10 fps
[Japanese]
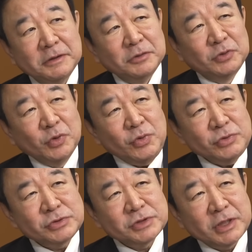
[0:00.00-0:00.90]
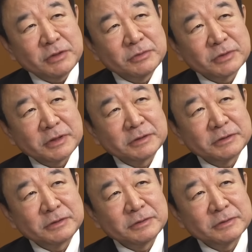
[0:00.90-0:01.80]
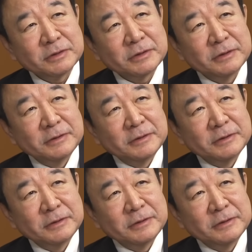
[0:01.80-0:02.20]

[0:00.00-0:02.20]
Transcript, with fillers: どう違うのかっていうのは